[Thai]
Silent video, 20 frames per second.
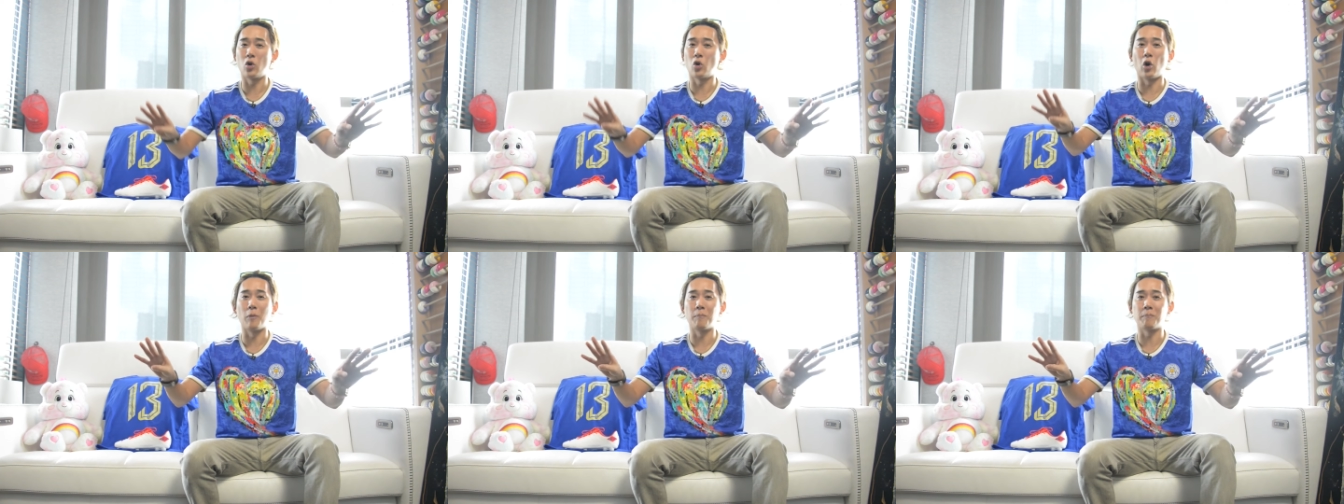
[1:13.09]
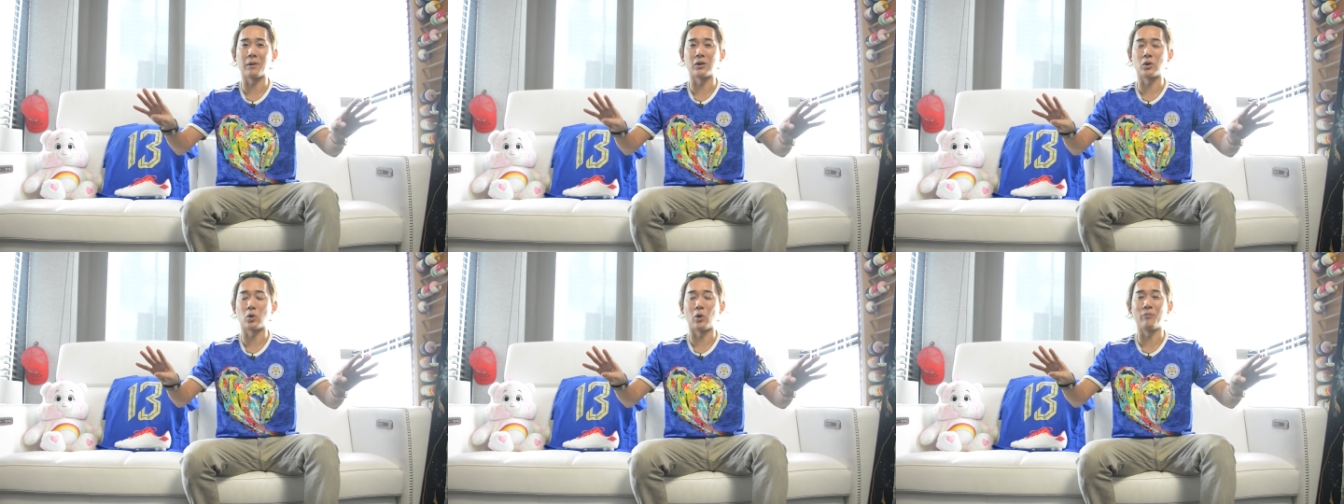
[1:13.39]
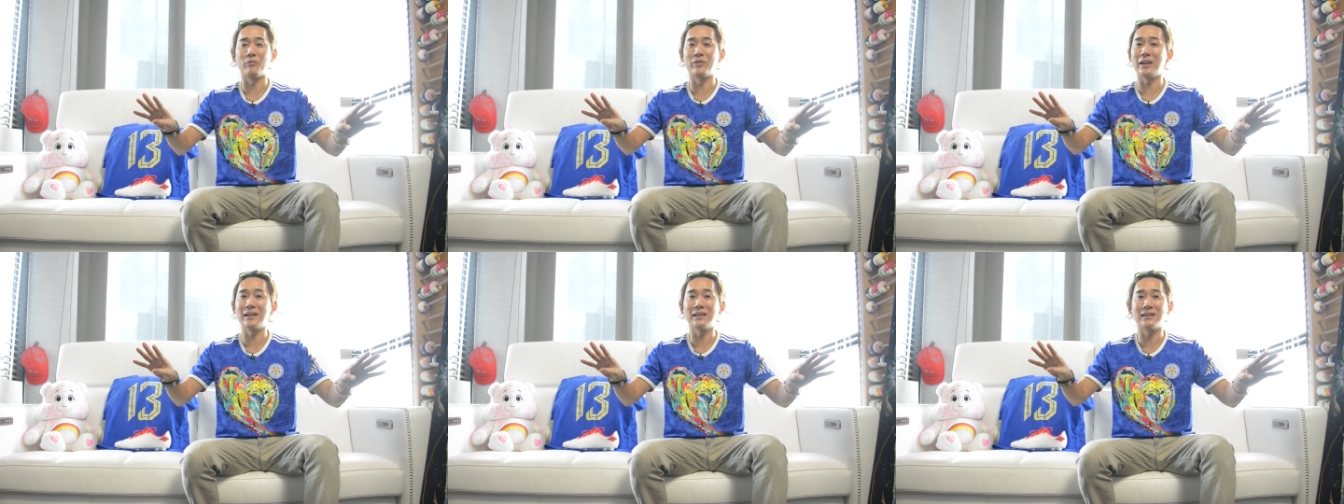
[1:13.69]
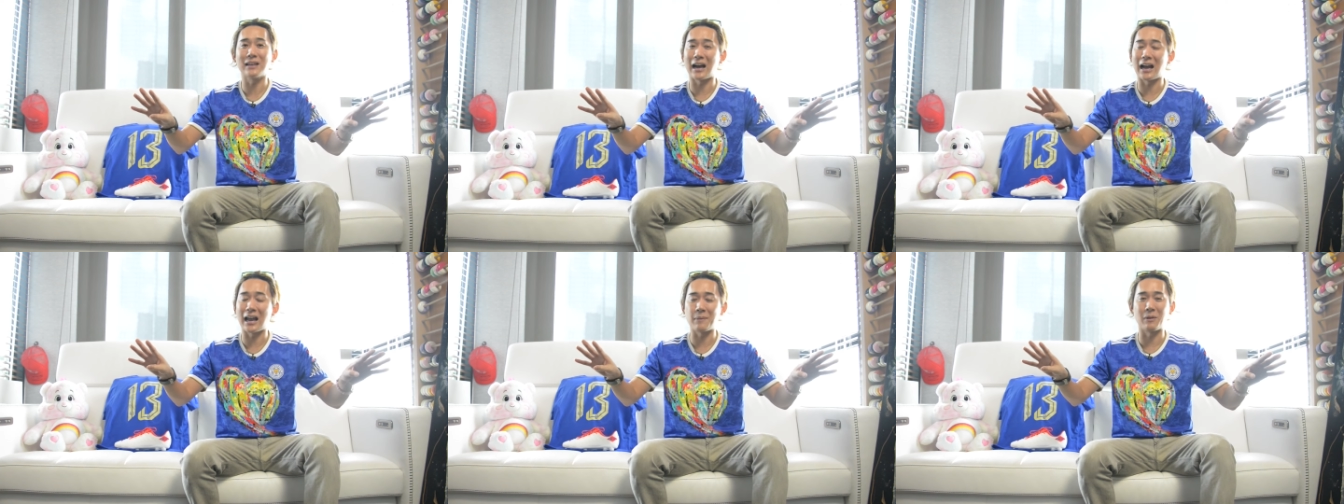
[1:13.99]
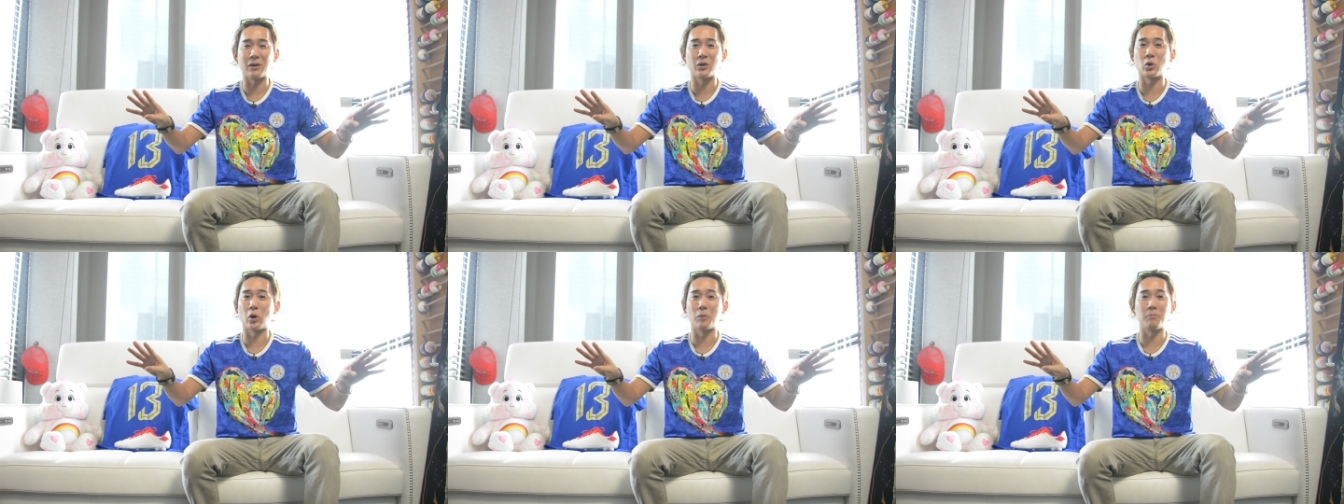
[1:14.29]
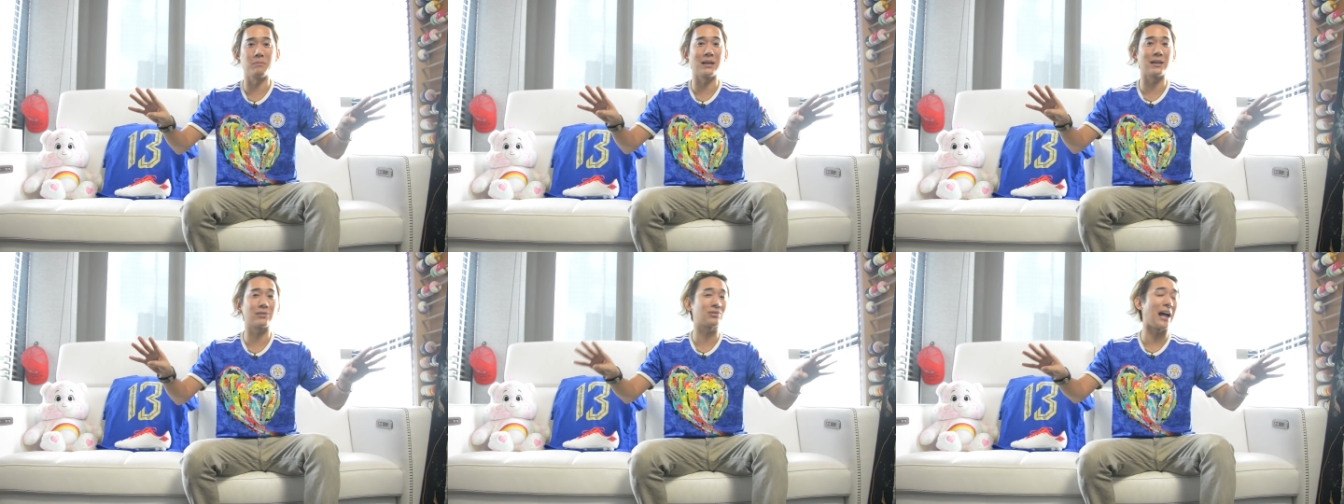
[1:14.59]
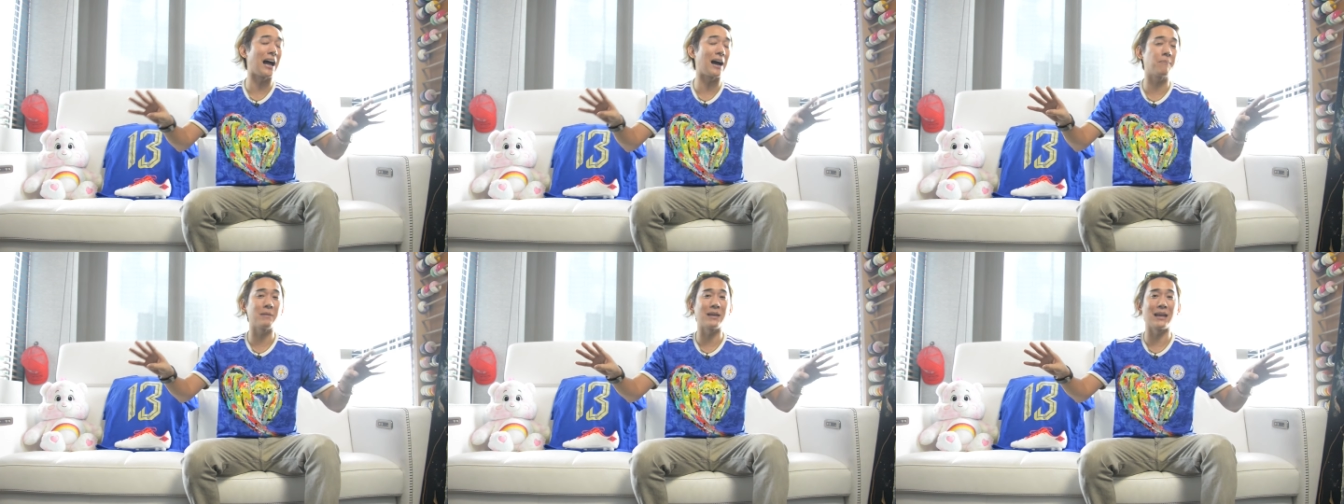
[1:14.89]
คนเป็นคนยิ่งใหญ่ เป็นคนมี
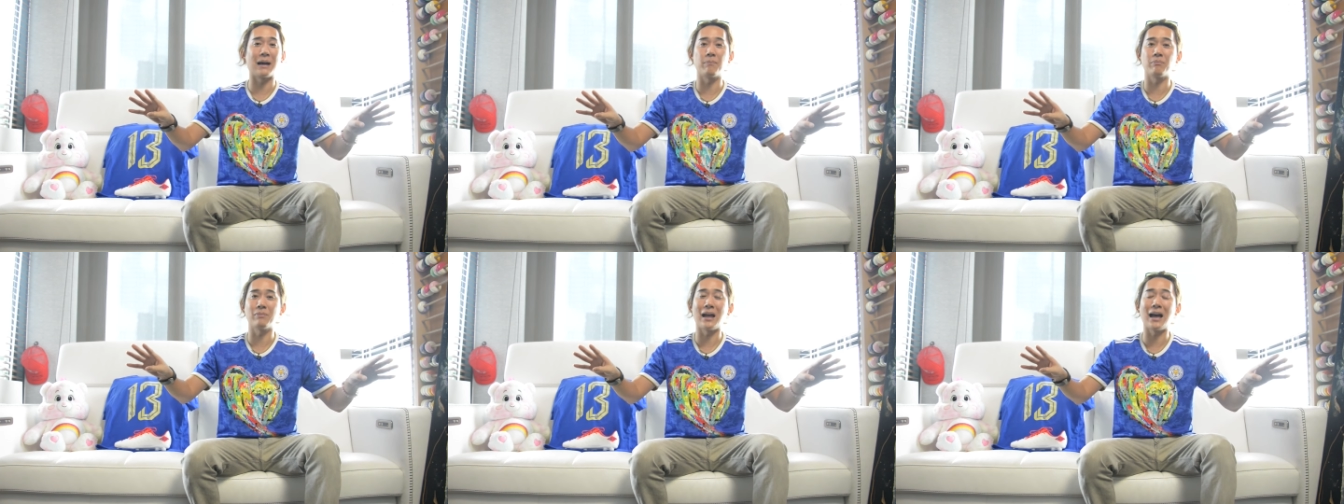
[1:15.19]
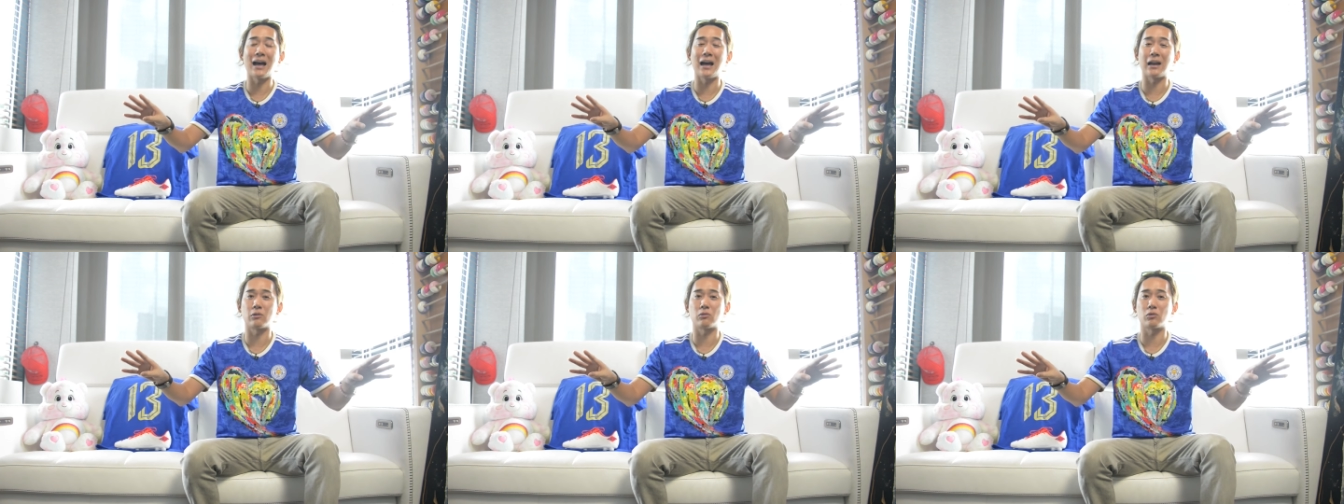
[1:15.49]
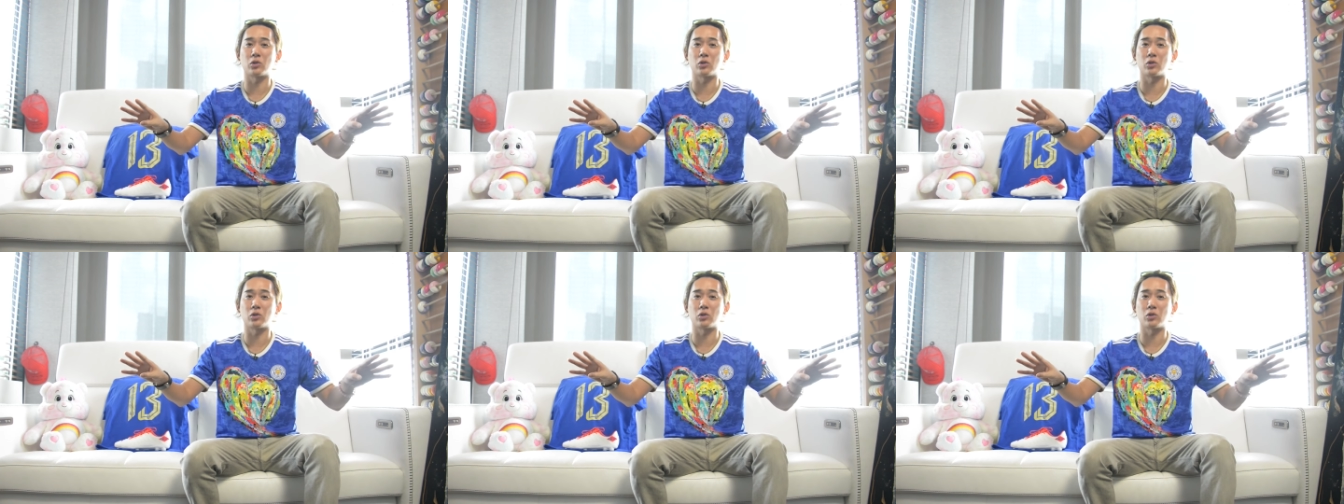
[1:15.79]
ตังมีอำนาจ